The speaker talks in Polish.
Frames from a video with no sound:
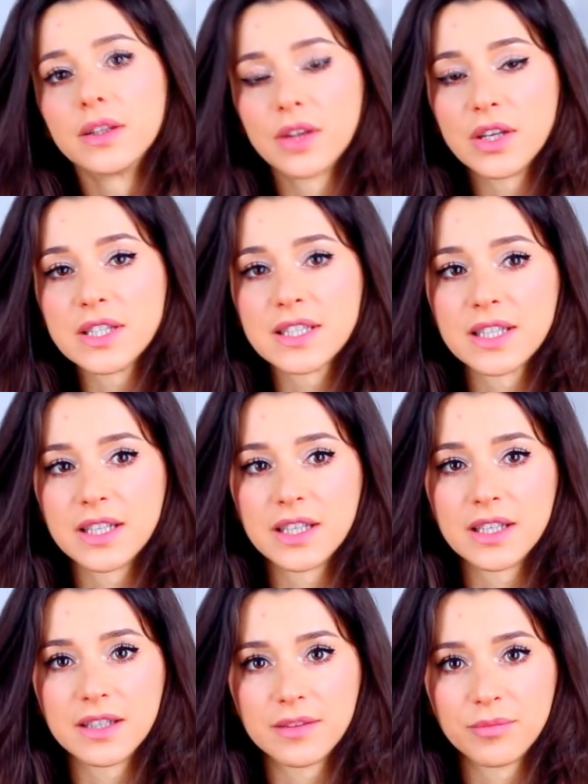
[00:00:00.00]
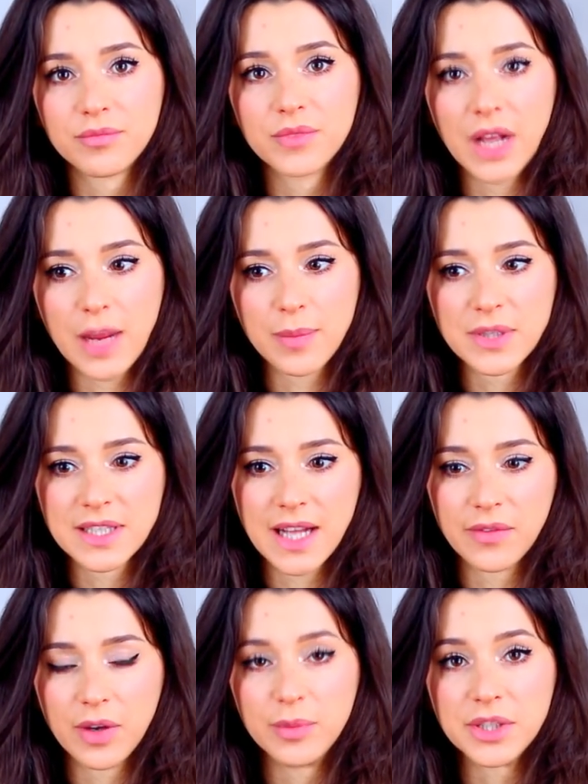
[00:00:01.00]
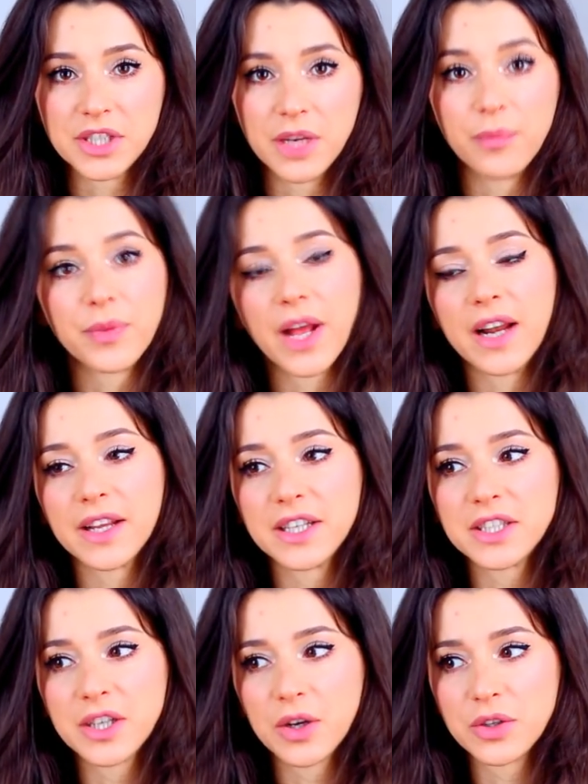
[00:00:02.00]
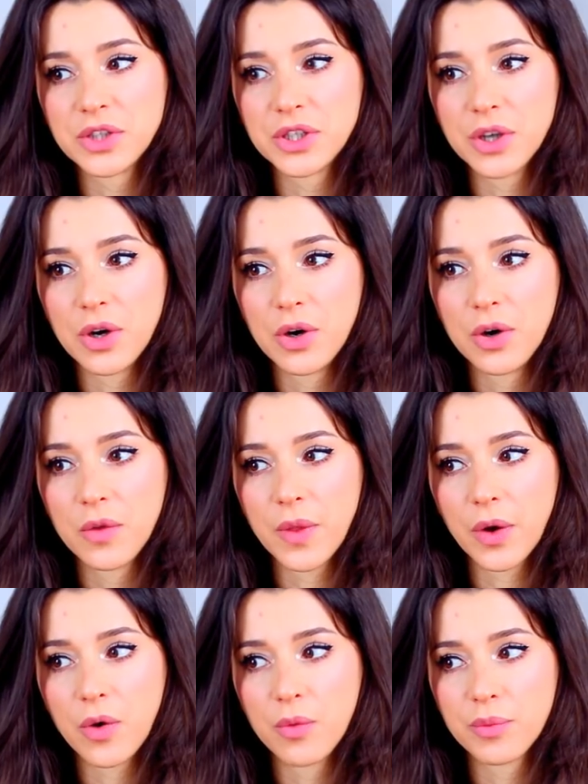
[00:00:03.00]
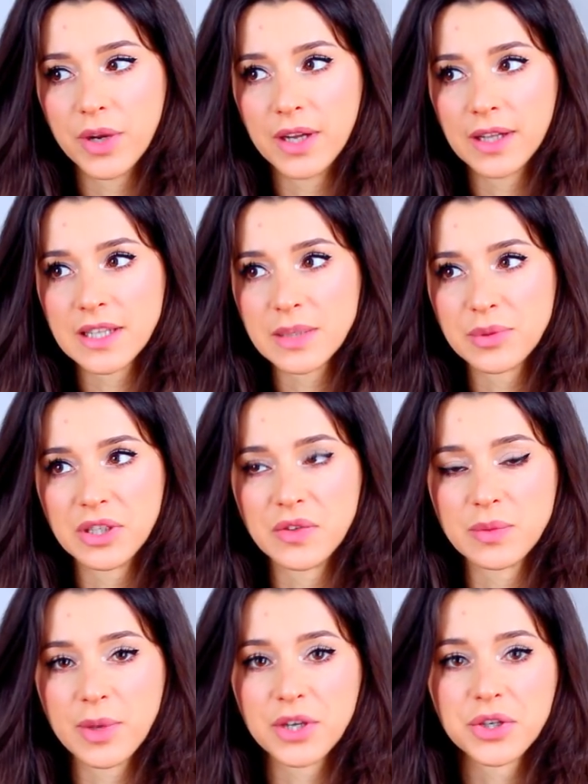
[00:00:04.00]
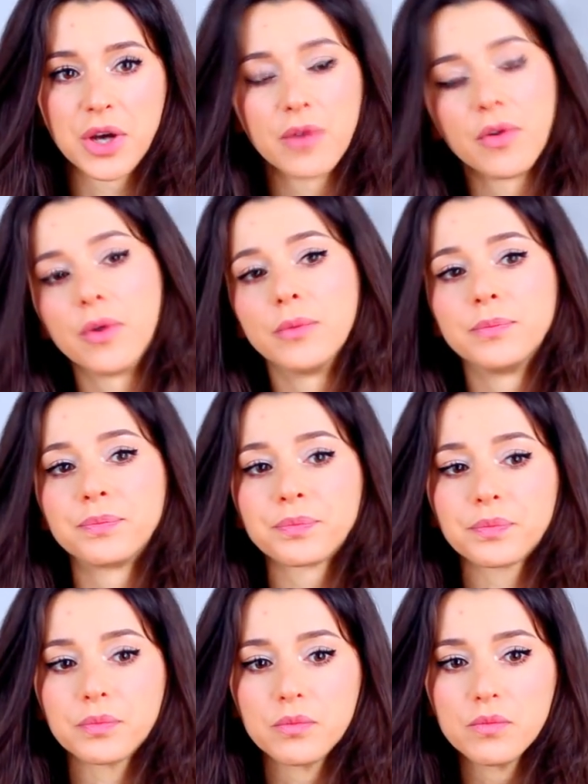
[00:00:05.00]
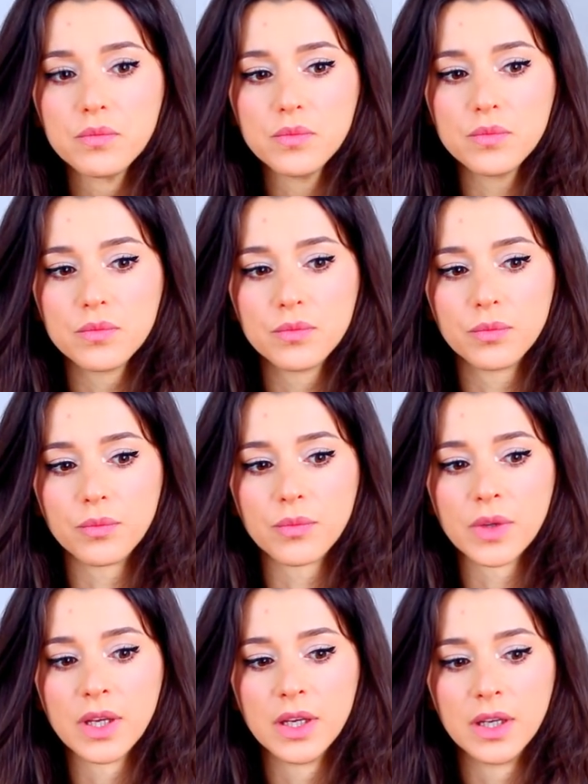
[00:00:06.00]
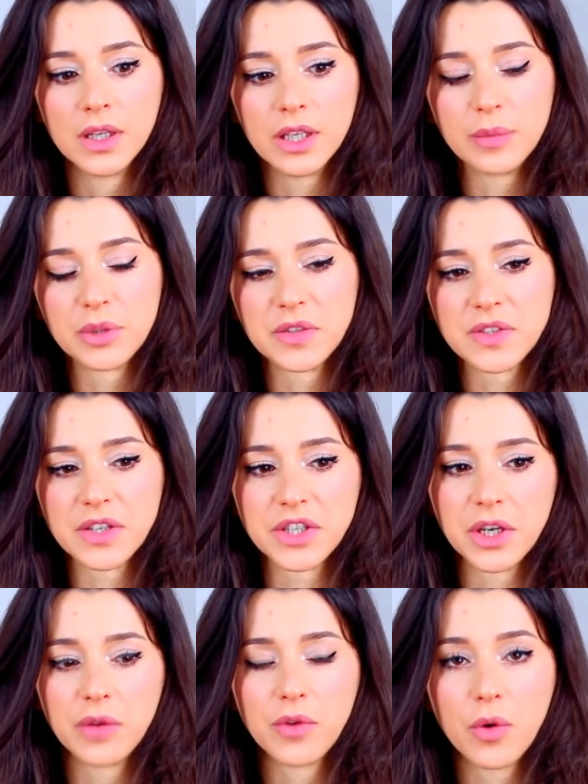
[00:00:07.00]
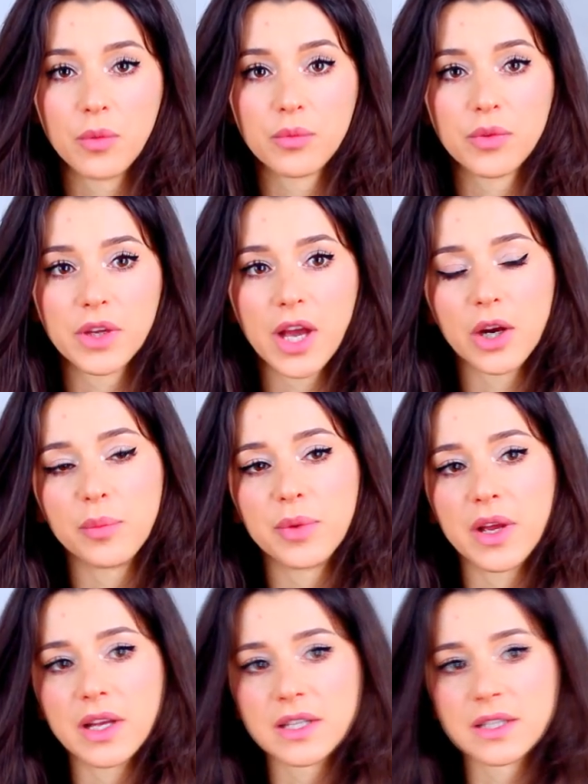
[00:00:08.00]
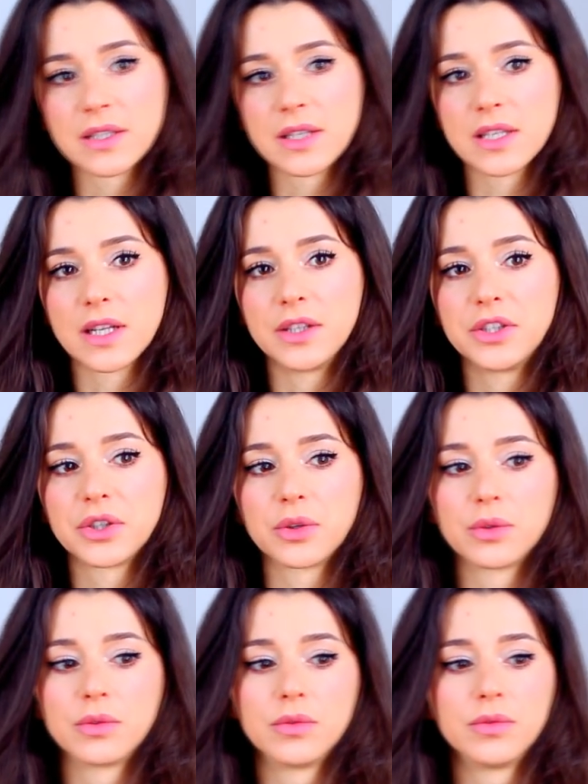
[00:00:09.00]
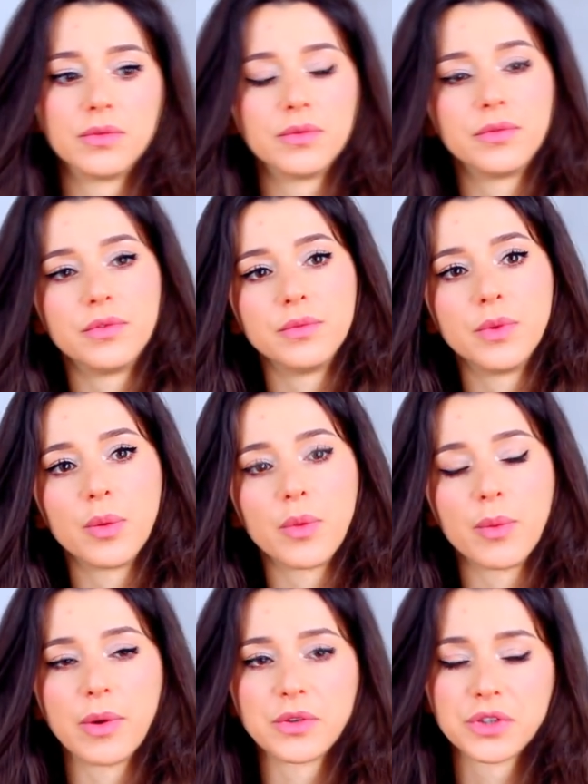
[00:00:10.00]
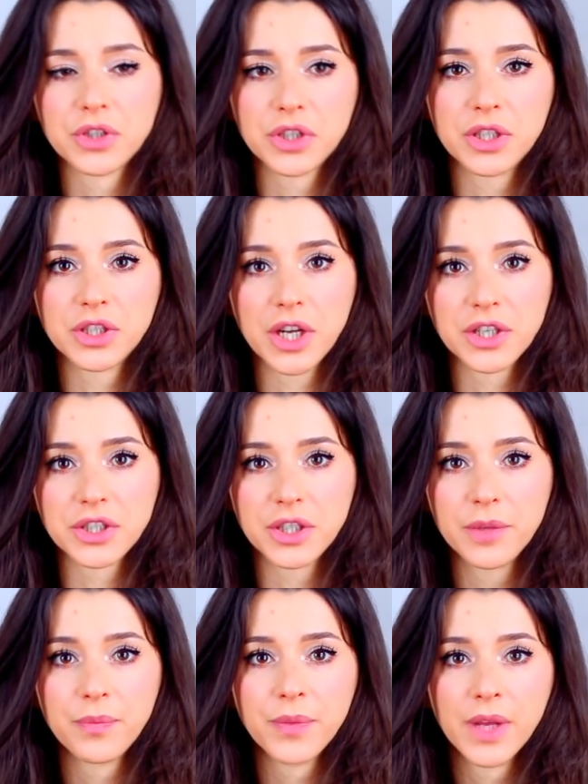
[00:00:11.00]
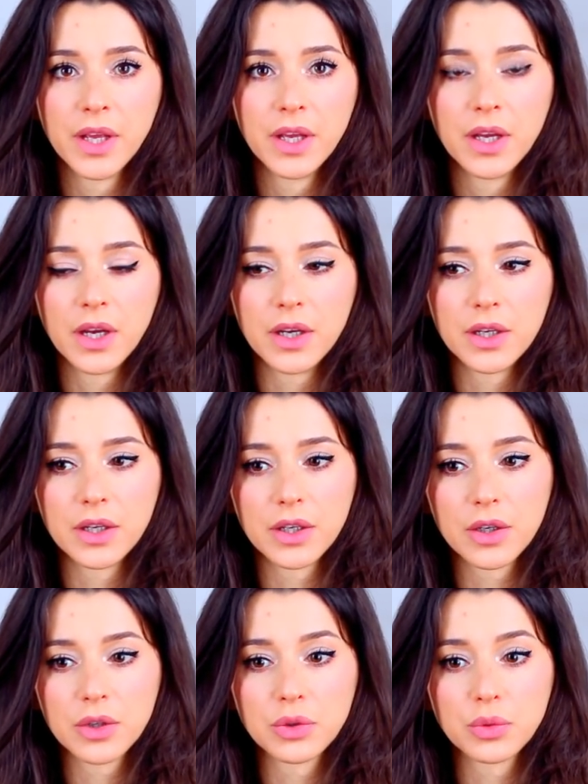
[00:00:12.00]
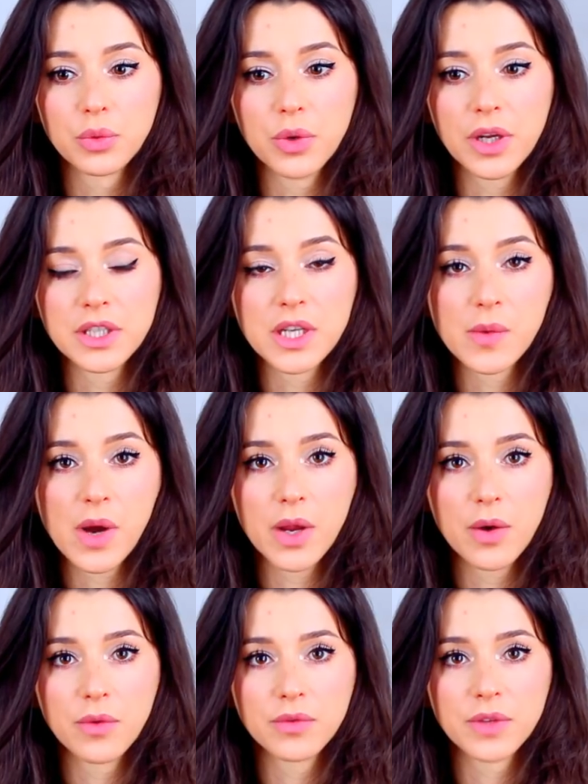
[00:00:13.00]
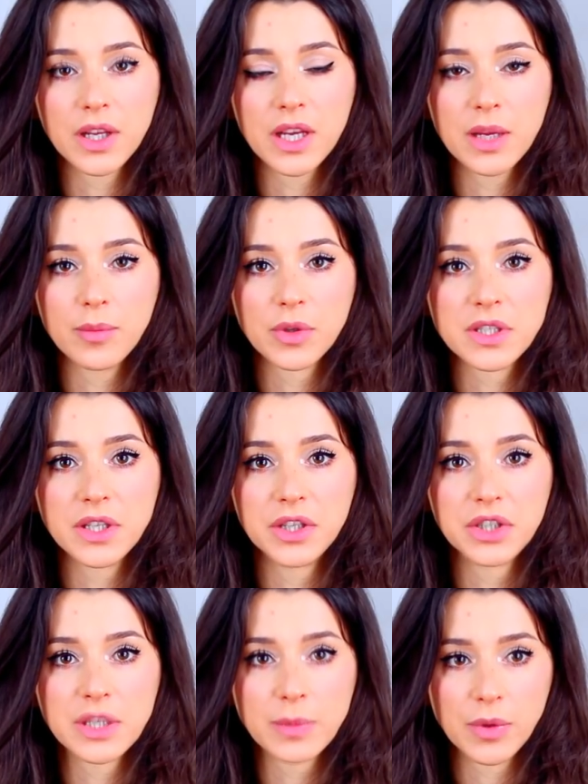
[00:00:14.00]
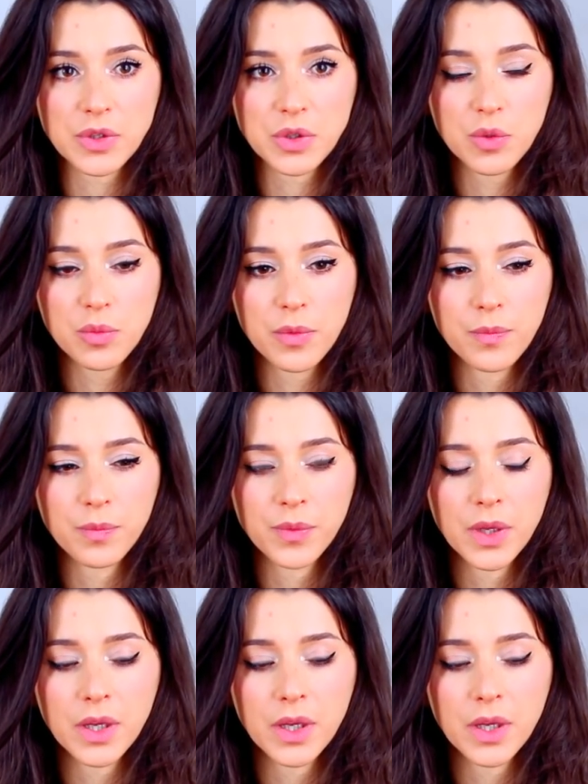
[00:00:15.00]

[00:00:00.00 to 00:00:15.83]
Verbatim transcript: To jest e, taka podstawa, mycie. Ale jeśli chodzi o taką pielęgnację przeciwsmarszczkową, hmm, i przeciwstarzeniową, ja robię zasadniczo no, chyba trzy rzeczy, e, które działają w taki mocniejszy sposób.